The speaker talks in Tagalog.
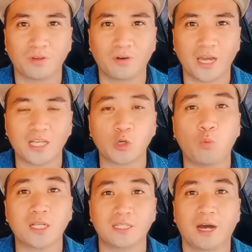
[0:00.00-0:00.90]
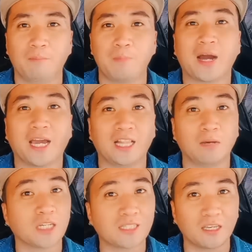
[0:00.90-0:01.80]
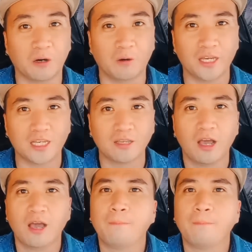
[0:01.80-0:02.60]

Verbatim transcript: Okay? So once na may pakialam siya sa iyo is